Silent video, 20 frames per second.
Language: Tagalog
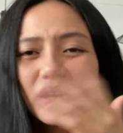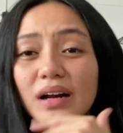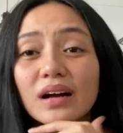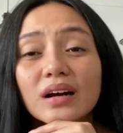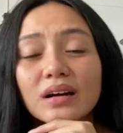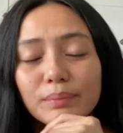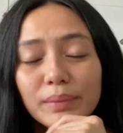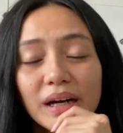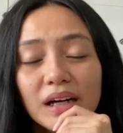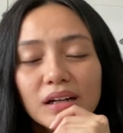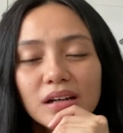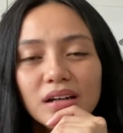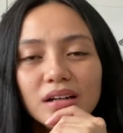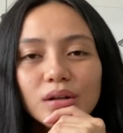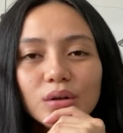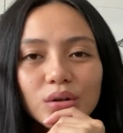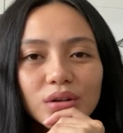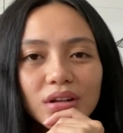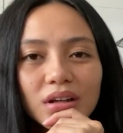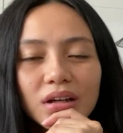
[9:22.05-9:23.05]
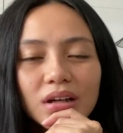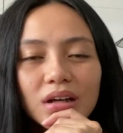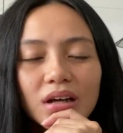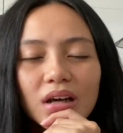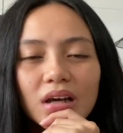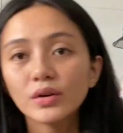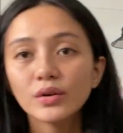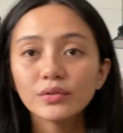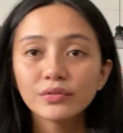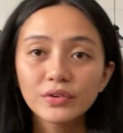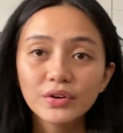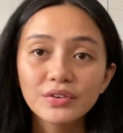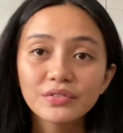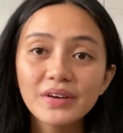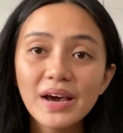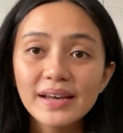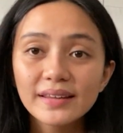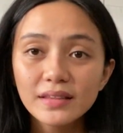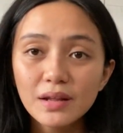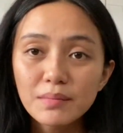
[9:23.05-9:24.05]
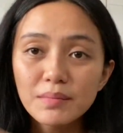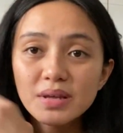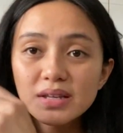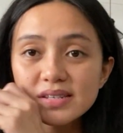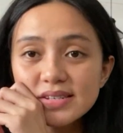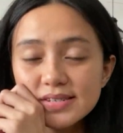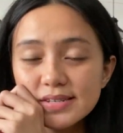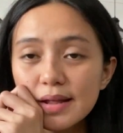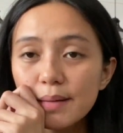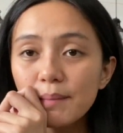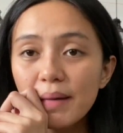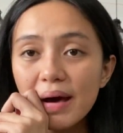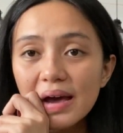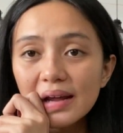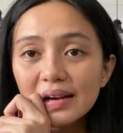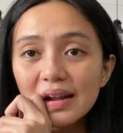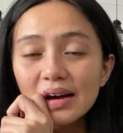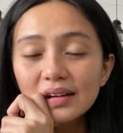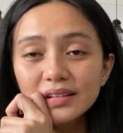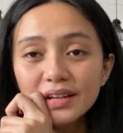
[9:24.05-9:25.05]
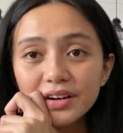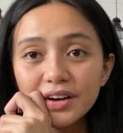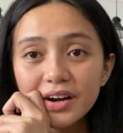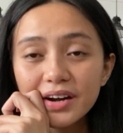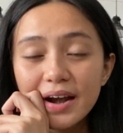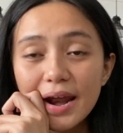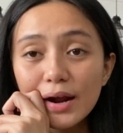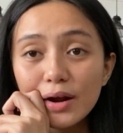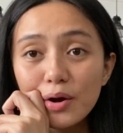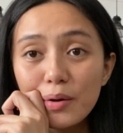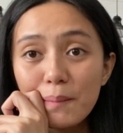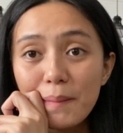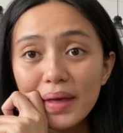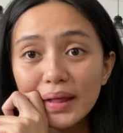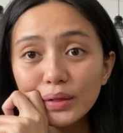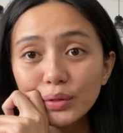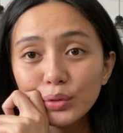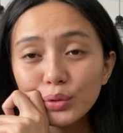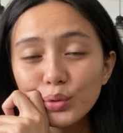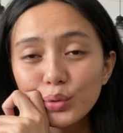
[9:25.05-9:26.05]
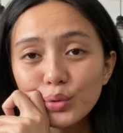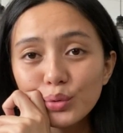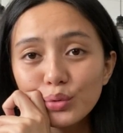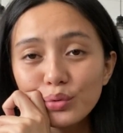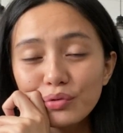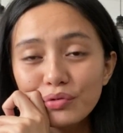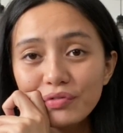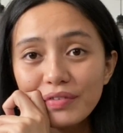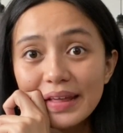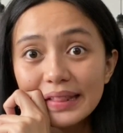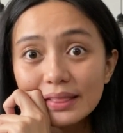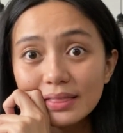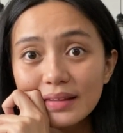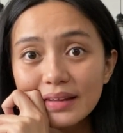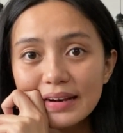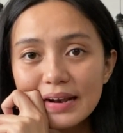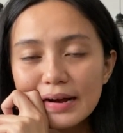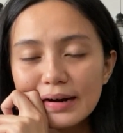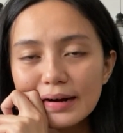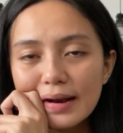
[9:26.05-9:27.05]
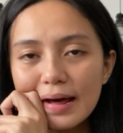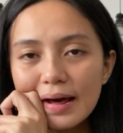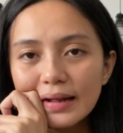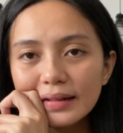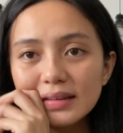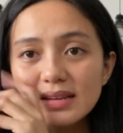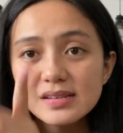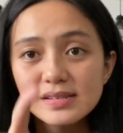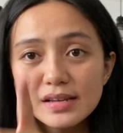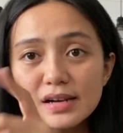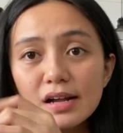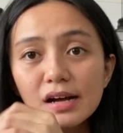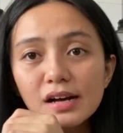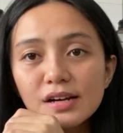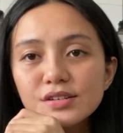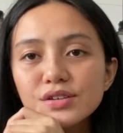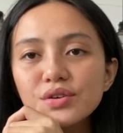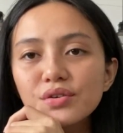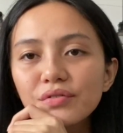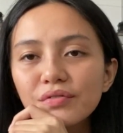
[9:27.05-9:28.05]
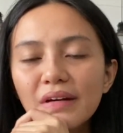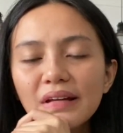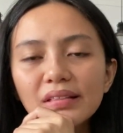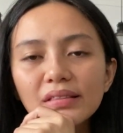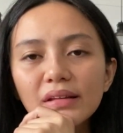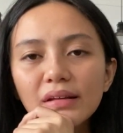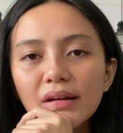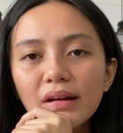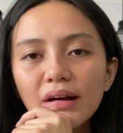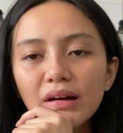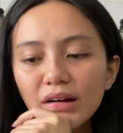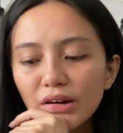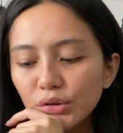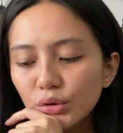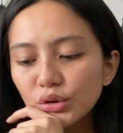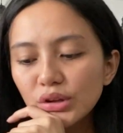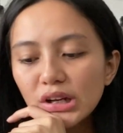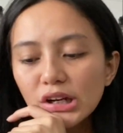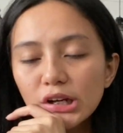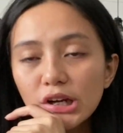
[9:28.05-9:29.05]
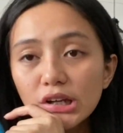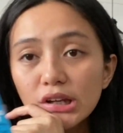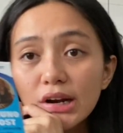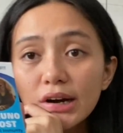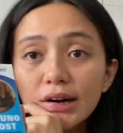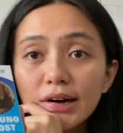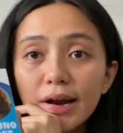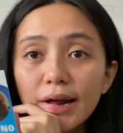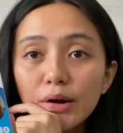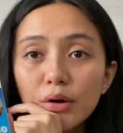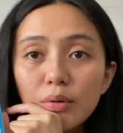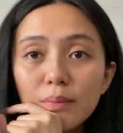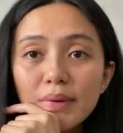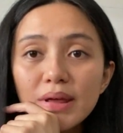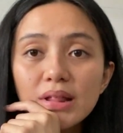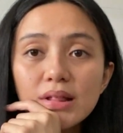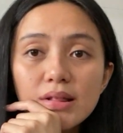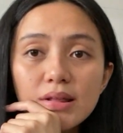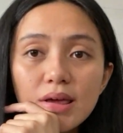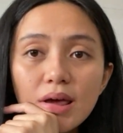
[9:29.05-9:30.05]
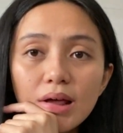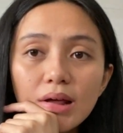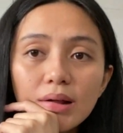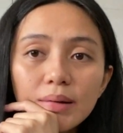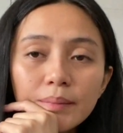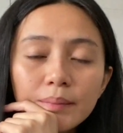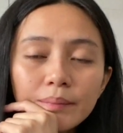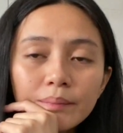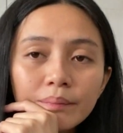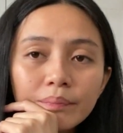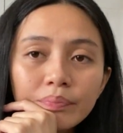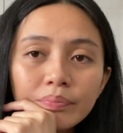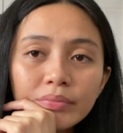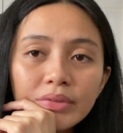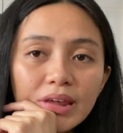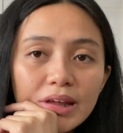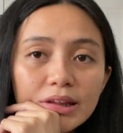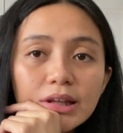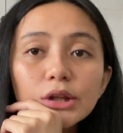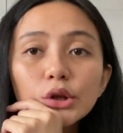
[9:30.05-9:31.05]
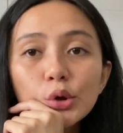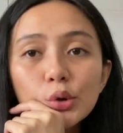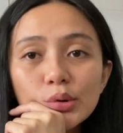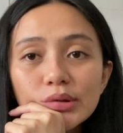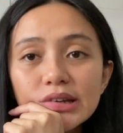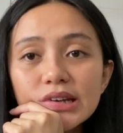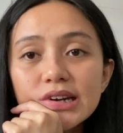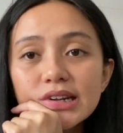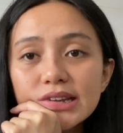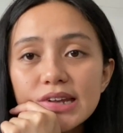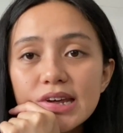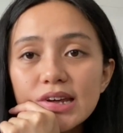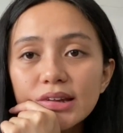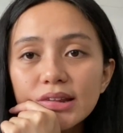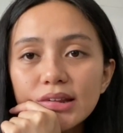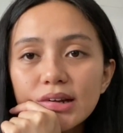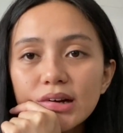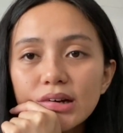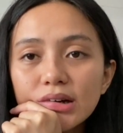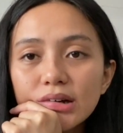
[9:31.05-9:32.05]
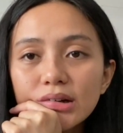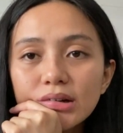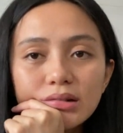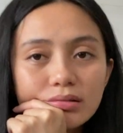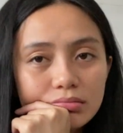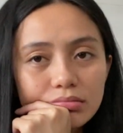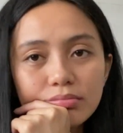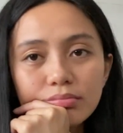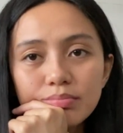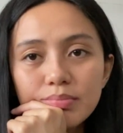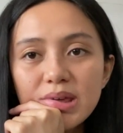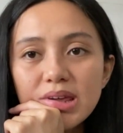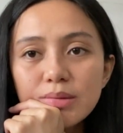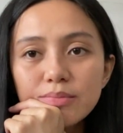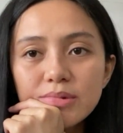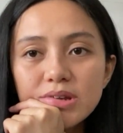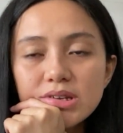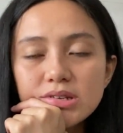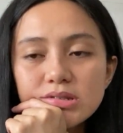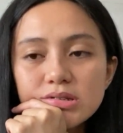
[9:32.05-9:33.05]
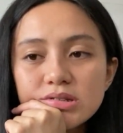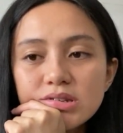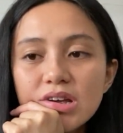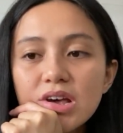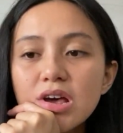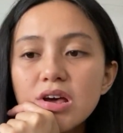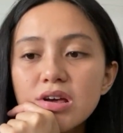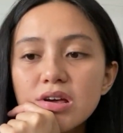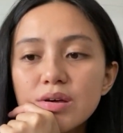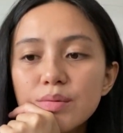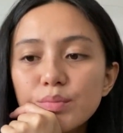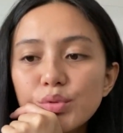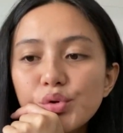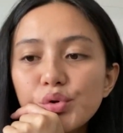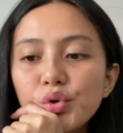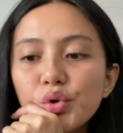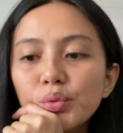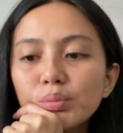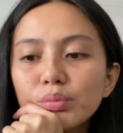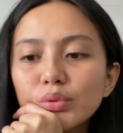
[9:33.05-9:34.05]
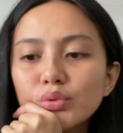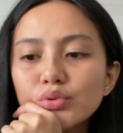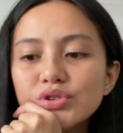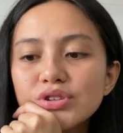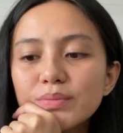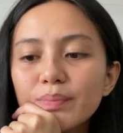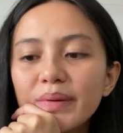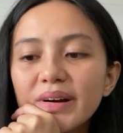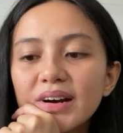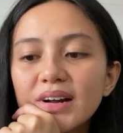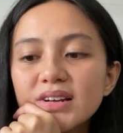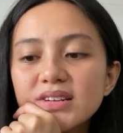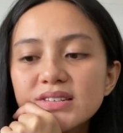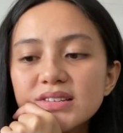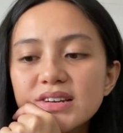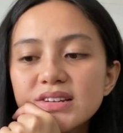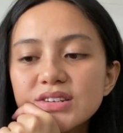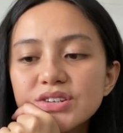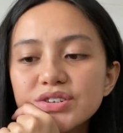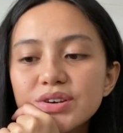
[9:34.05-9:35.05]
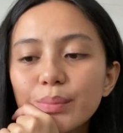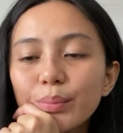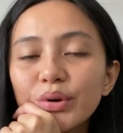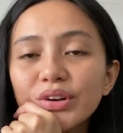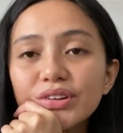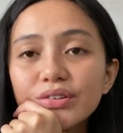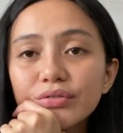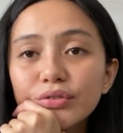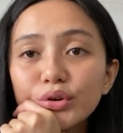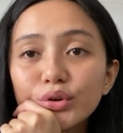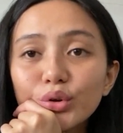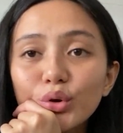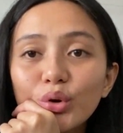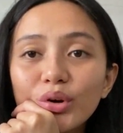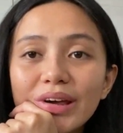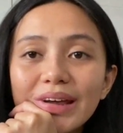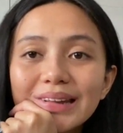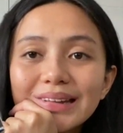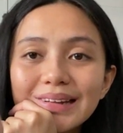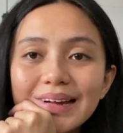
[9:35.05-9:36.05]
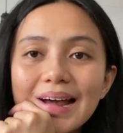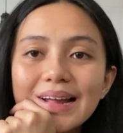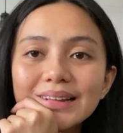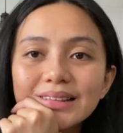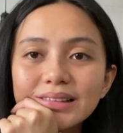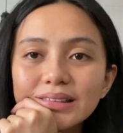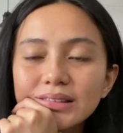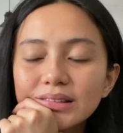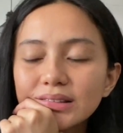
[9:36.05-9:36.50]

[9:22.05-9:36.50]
Parang, parang ganun. For vitamins naman, ang nire-recommend nung vet nilang lahat, isa lang kasi yung vet nila. Ito talaga yung nire-recommend niya. And ito yung tinitake ng babies. Immuno Boost, pares kasi siya pwede for dog and cat.